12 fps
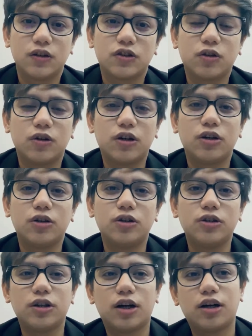So
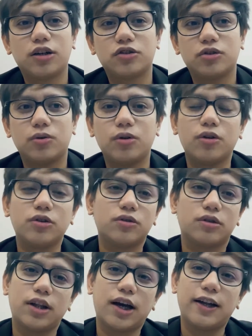ngayon, uh, siguro
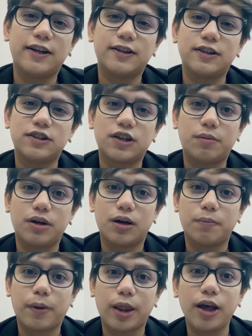dahil na din sa
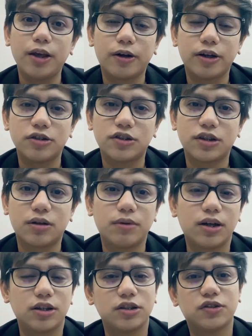mga prayers ng
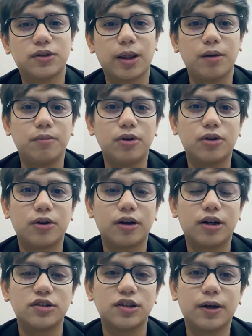mga distributor
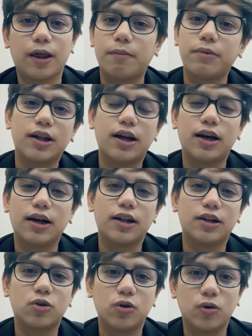kasi grabe talaga
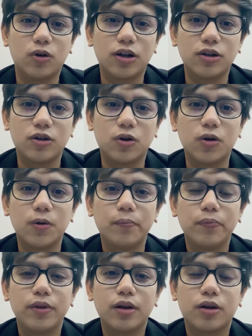natulungan to.
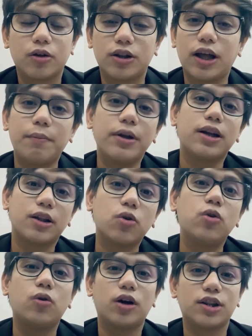Ang daming
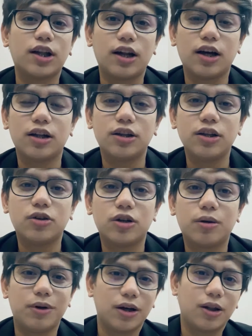natulungan talaga dito
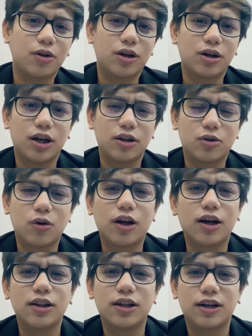na magkaroon ng ganto
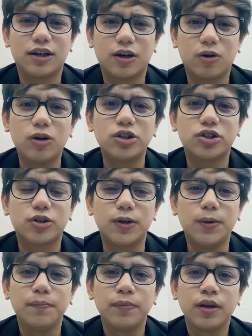kagandang negosyo
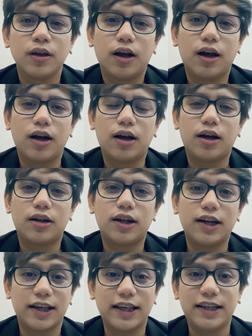uh, na
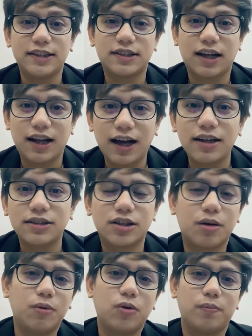nag-iisa lang
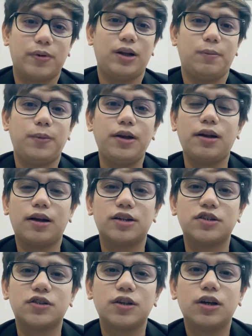sa buong
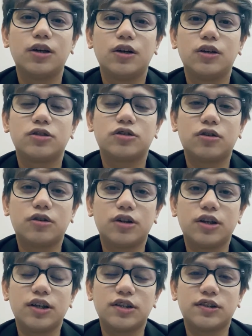Pilipinas. So,
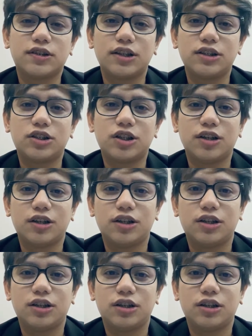in-extend siya ni